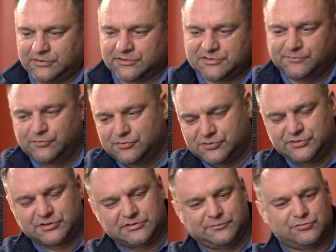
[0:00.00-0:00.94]
Каждому
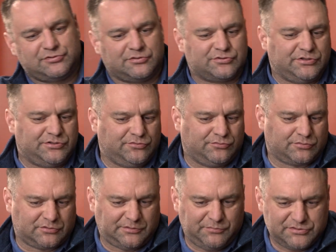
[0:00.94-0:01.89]
инженерному сооружению
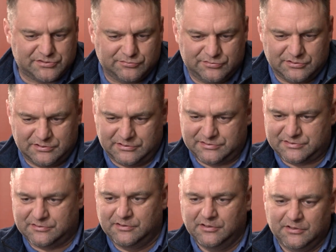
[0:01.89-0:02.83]
города Минска
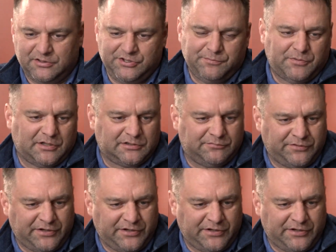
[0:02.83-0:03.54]
уделяется немало